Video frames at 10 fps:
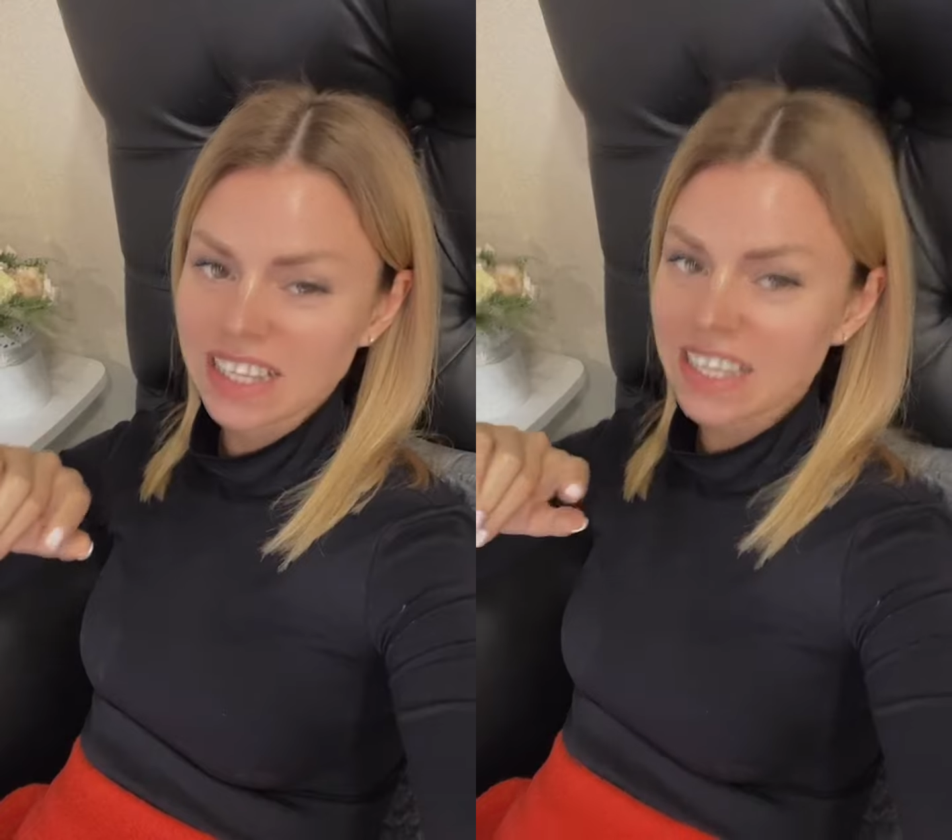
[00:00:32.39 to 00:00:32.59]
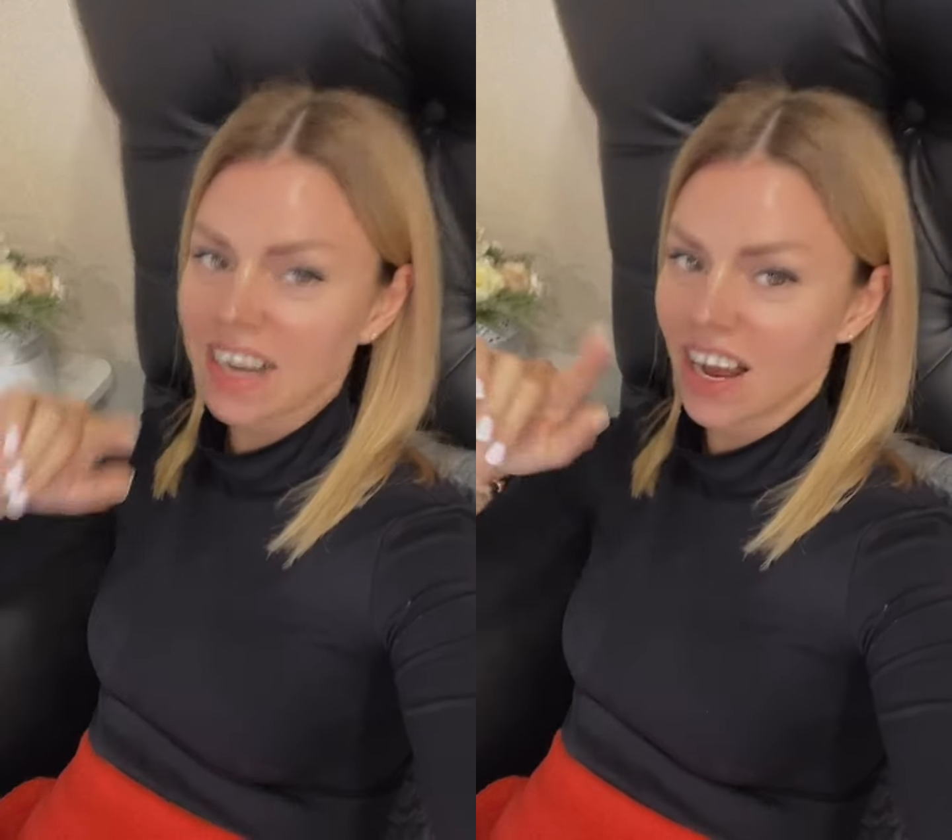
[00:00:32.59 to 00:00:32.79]

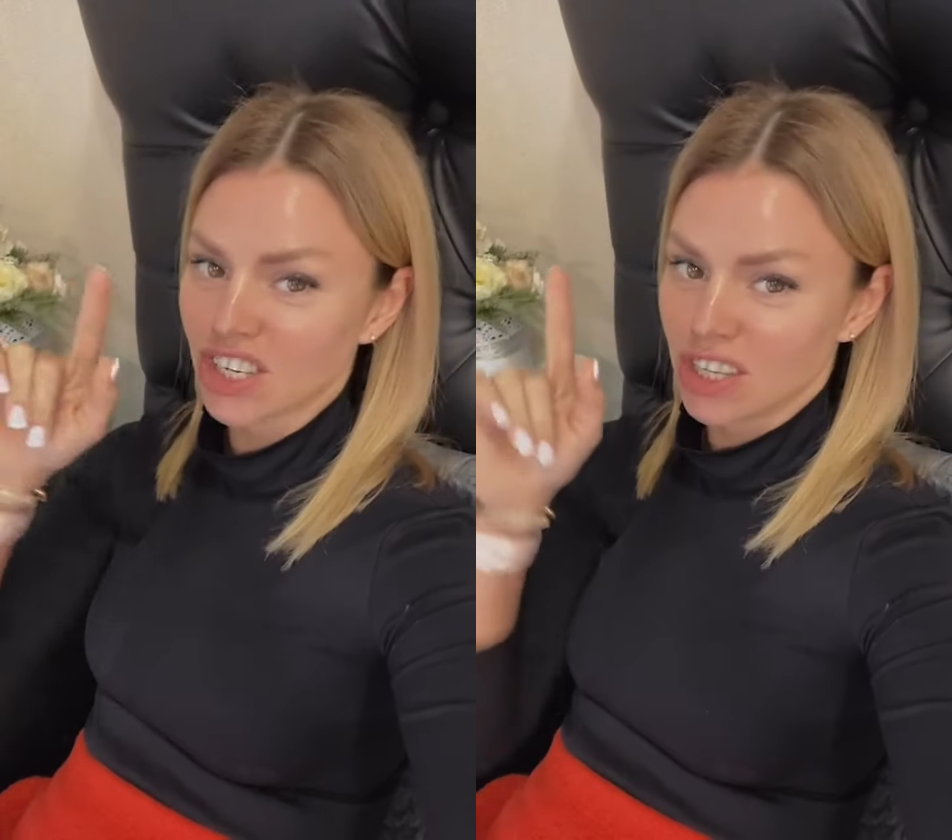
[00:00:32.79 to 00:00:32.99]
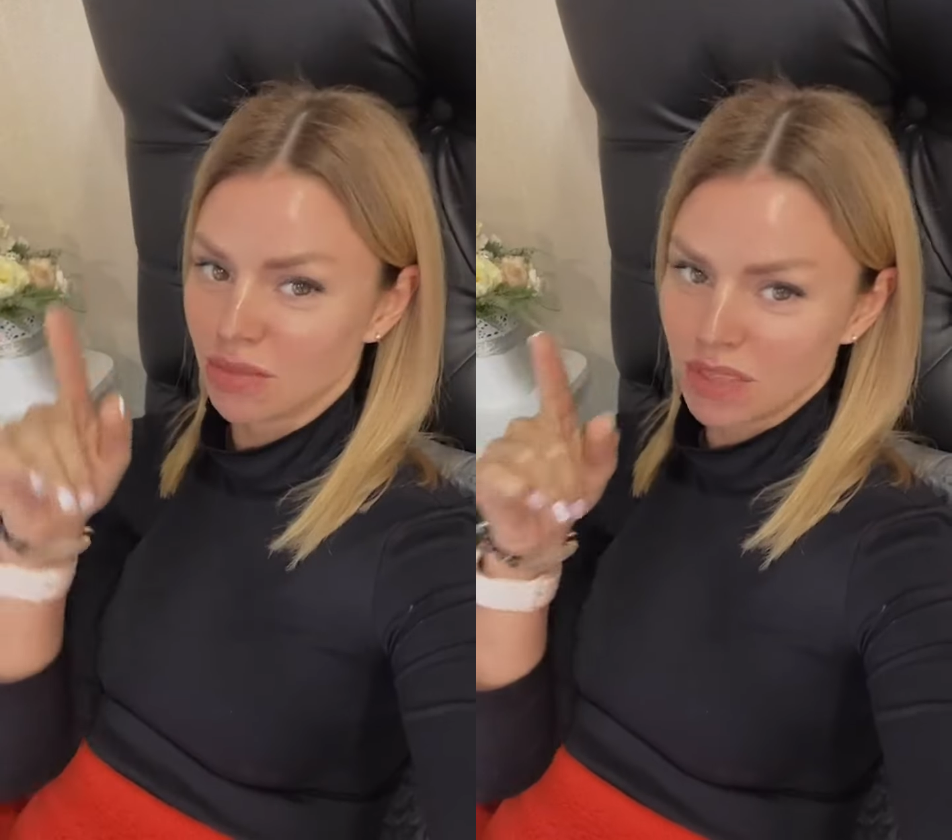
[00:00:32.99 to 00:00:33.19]
Не
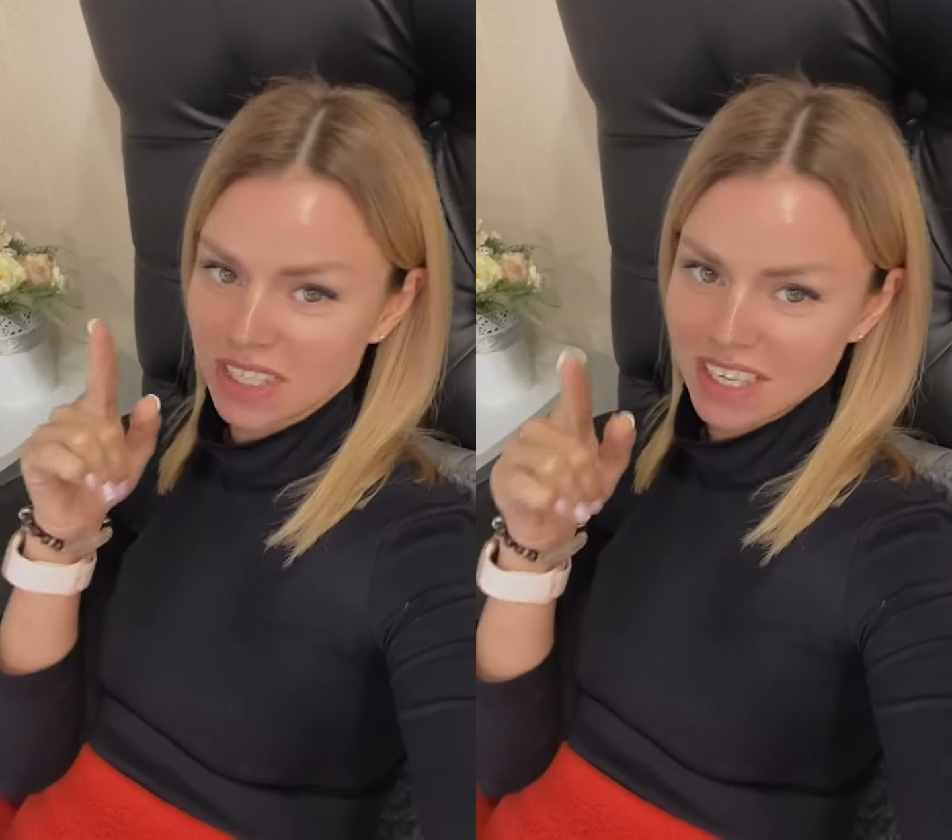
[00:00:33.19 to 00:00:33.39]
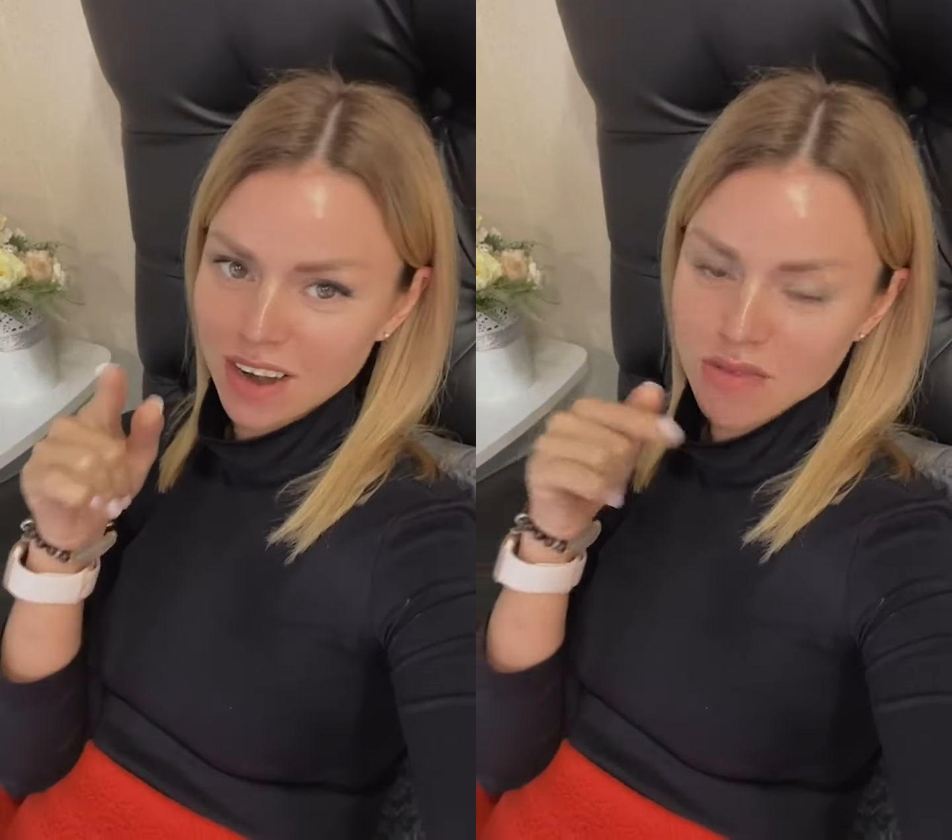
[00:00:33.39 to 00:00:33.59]
каждые
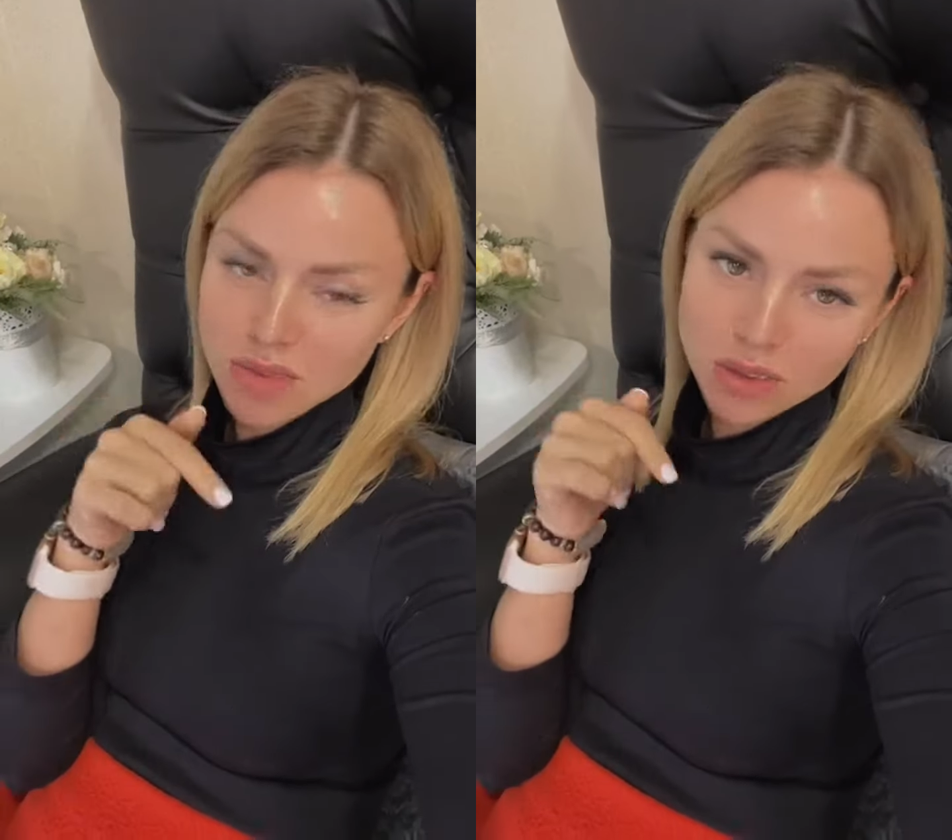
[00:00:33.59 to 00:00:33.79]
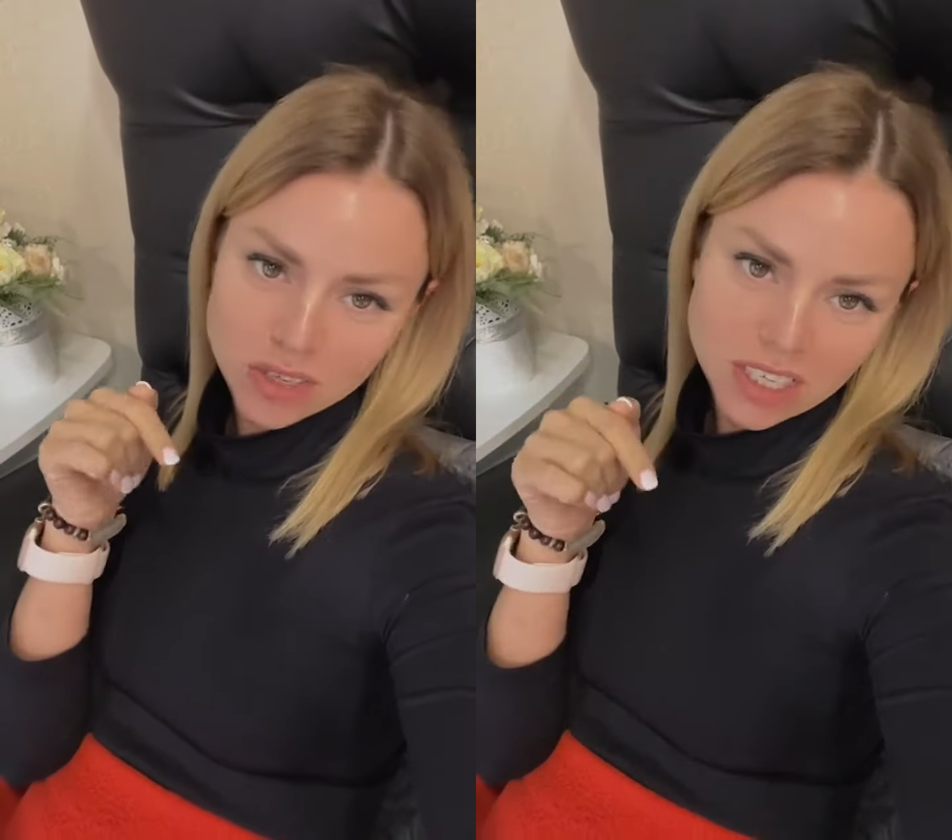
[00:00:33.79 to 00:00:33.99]
мастера
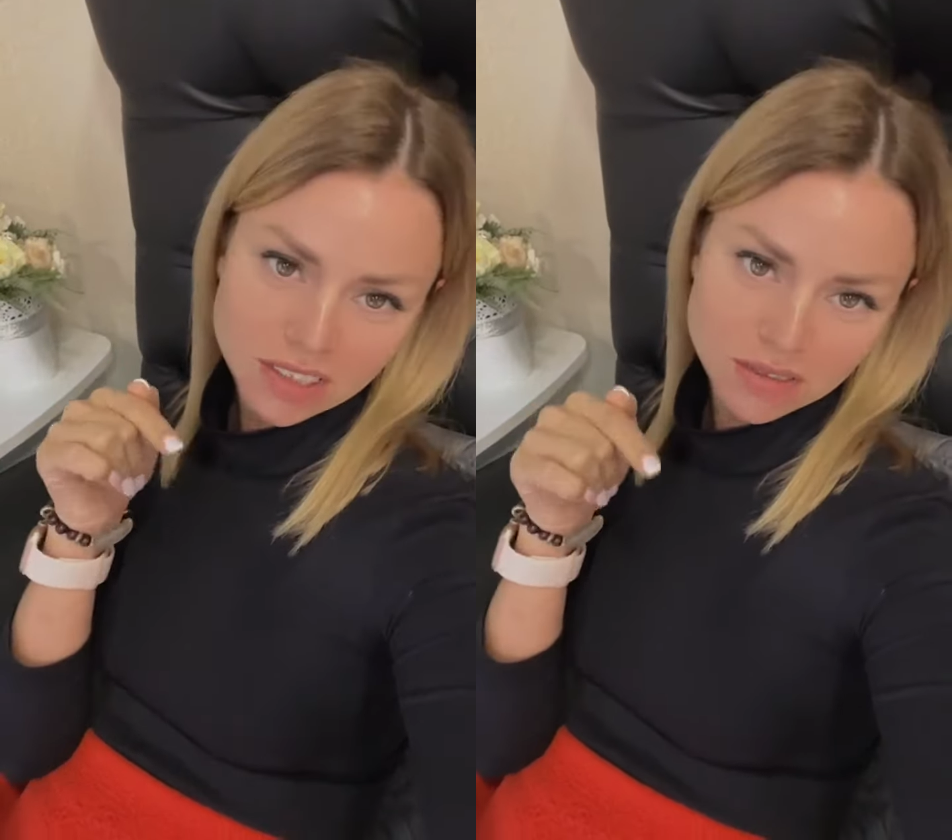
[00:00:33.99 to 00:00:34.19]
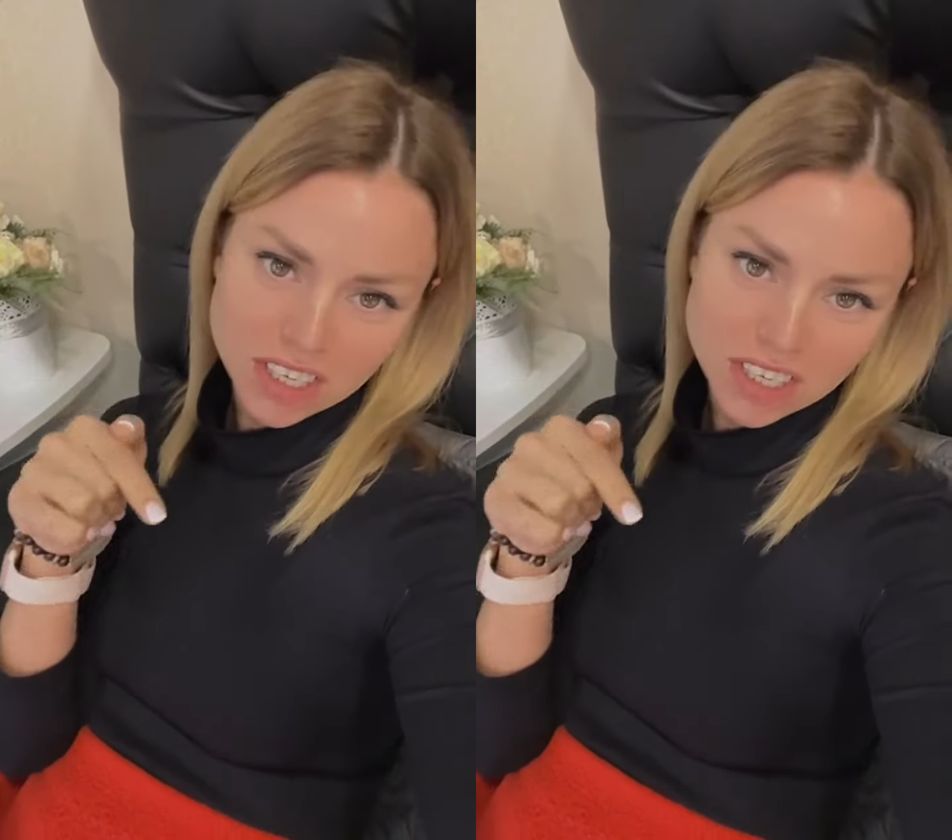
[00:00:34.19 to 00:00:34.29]
умеют делать